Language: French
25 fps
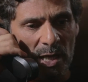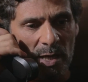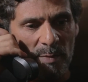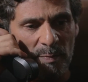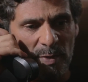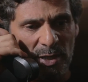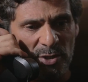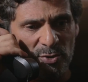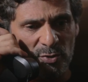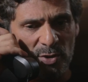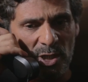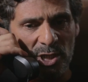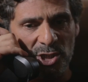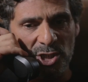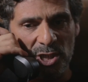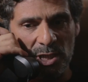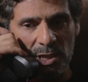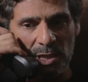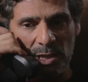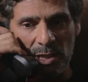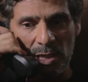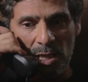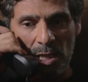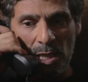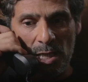un personnage
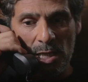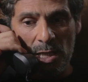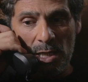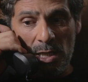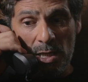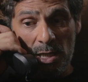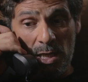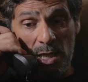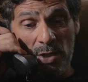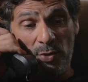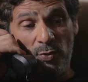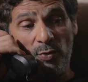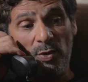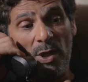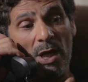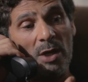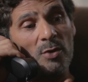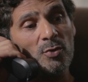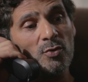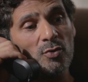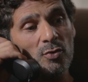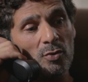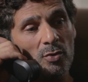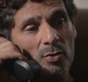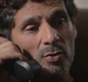est, tout d'un
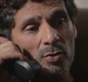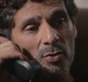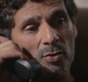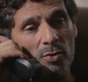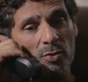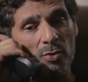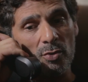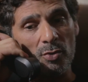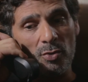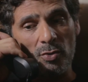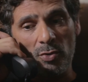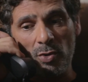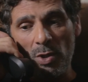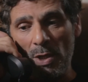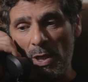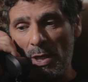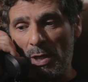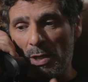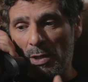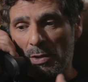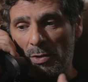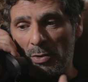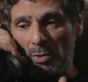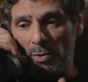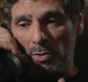coup
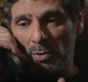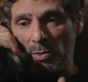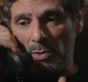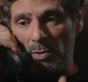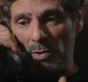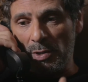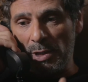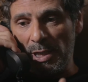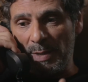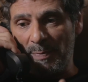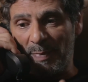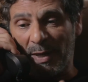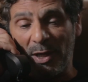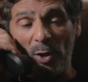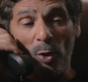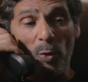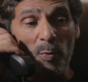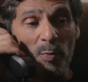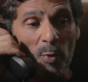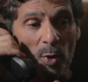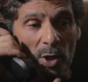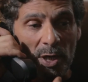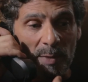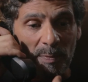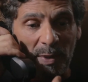euh, est, pris au,
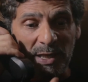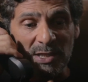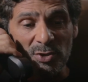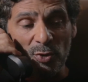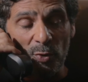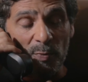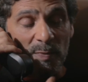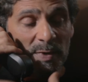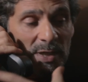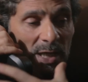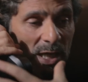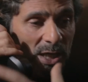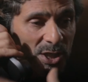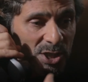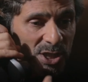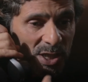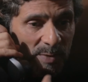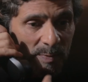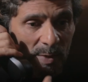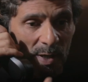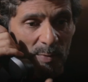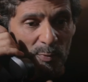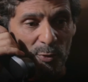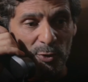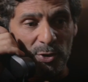est au piège, et eh
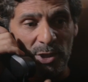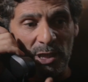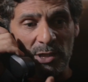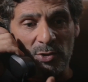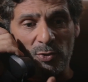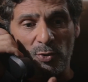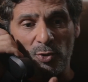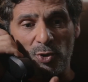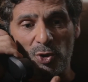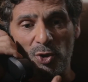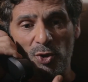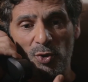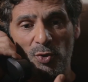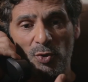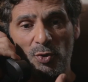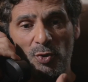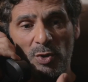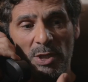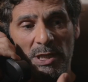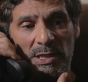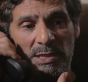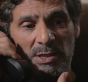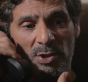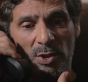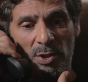ben peut-être que
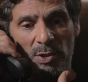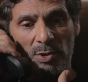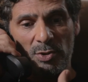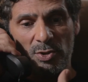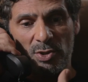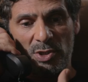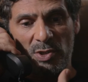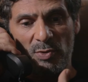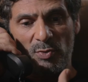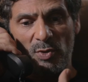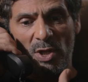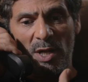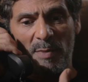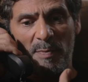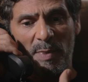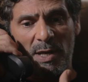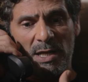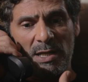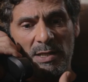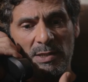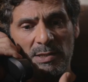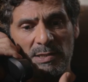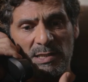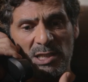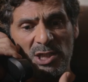je. Est-ce que ce n'est
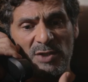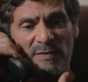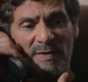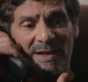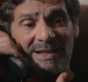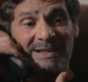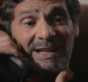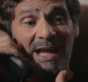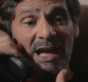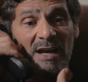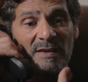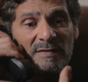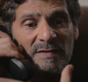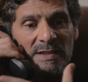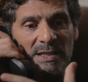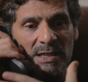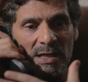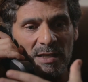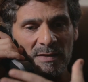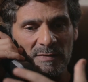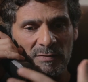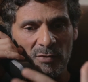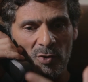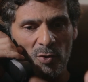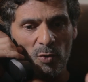pas Si je fais un travelling
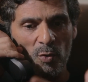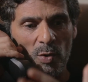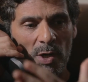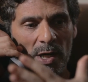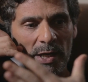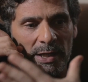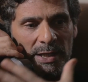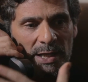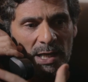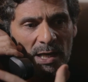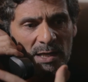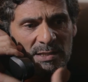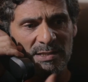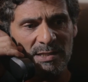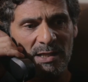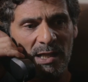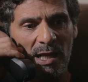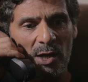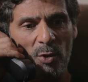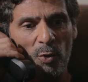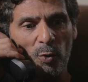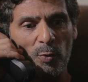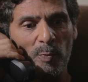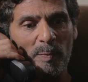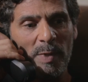avant ou arrière, ça ne
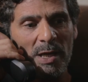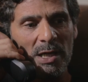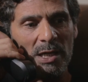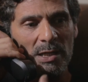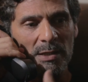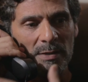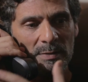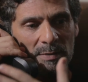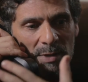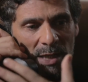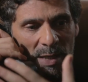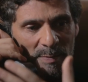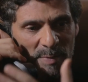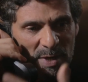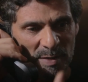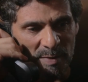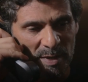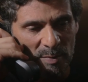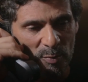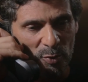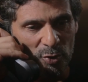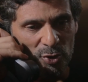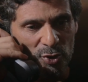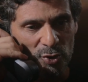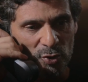raconte pas la, même
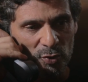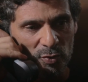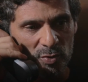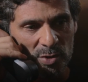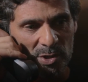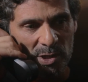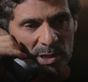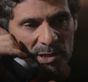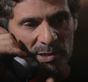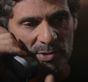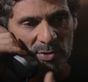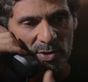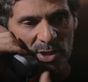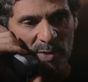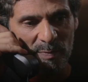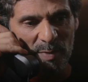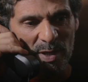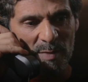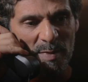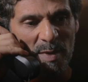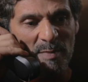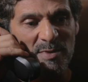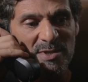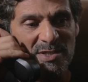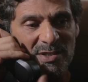émotion. ce n'est pas
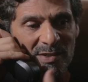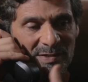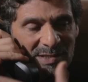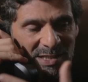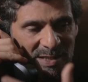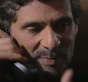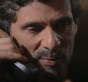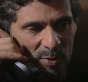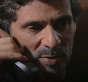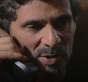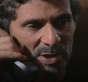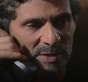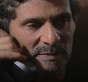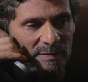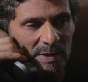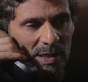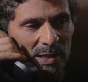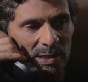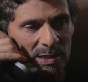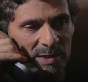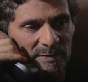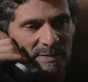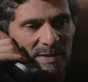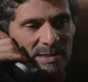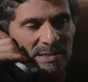le même sentiment qui va,
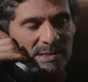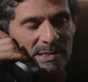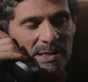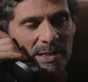qui va se